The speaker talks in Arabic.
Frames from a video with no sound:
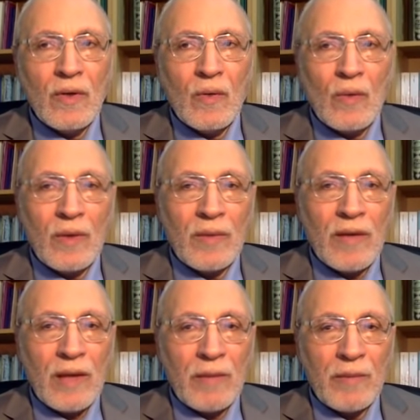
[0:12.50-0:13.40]

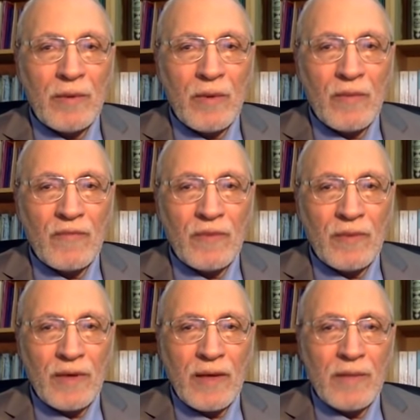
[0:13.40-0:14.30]
ومرحبا بكم في
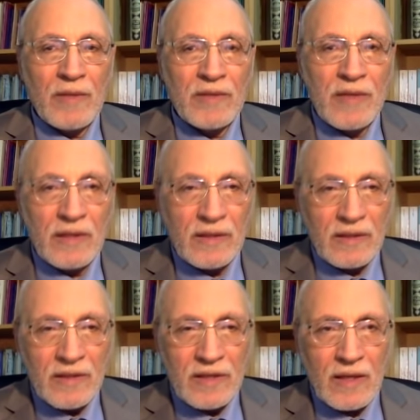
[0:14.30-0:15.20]
برنامج أنت
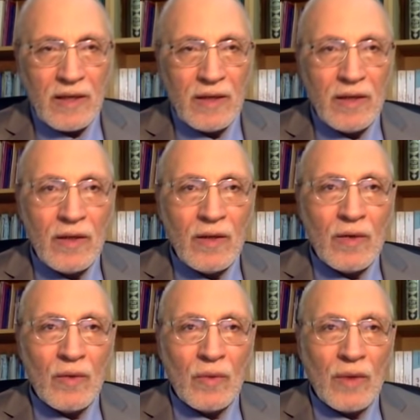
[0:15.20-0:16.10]
تسأل
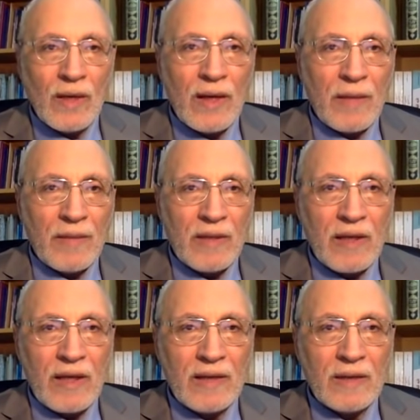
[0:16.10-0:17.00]
وأحمد
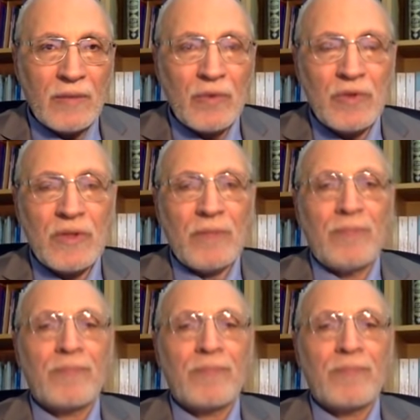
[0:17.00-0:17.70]
الكاتب يجيب